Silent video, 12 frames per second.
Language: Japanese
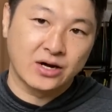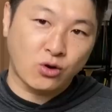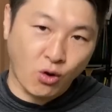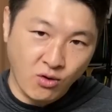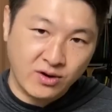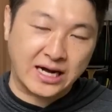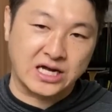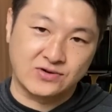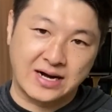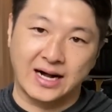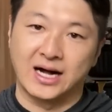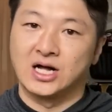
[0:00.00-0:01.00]
今回
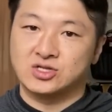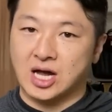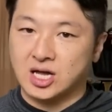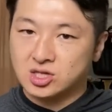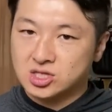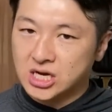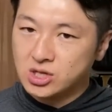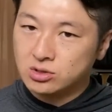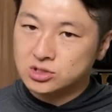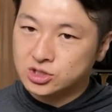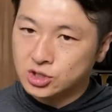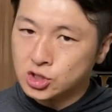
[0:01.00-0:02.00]
はたったの
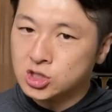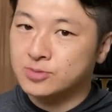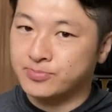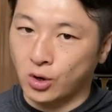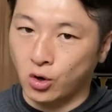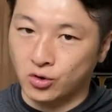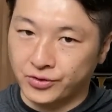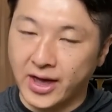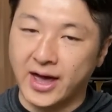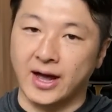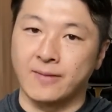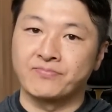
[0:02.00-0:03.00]
10秒
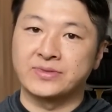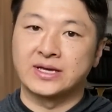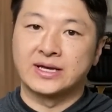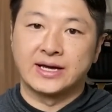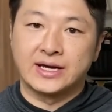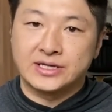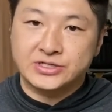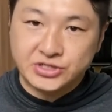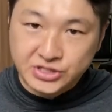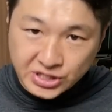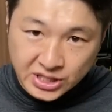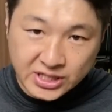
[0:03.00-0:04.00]
で
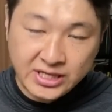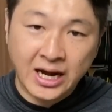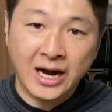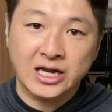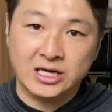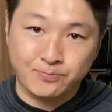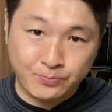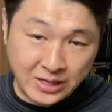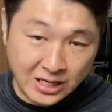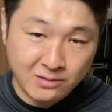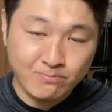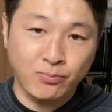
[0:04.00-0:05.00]
しっかり
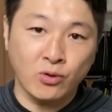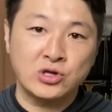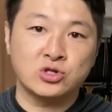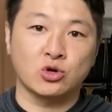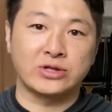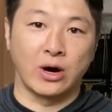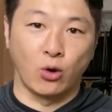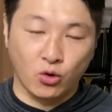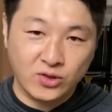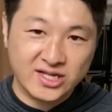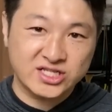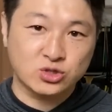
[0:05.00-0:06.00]
ピンポイントで同
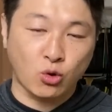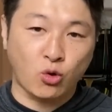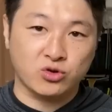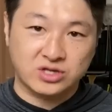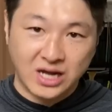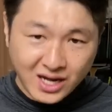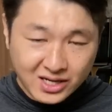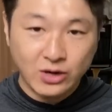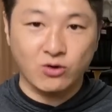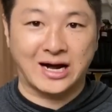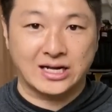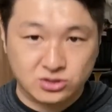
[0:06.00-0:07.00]
じとだけ
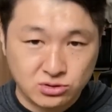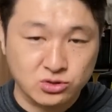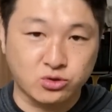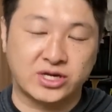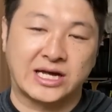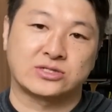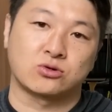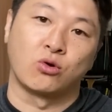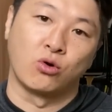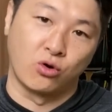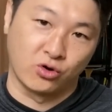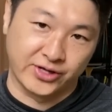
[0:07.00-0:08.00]
をガツンと効かす
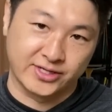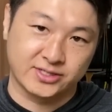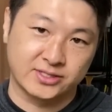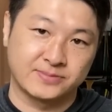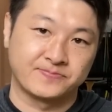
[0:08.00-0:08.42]
方法です。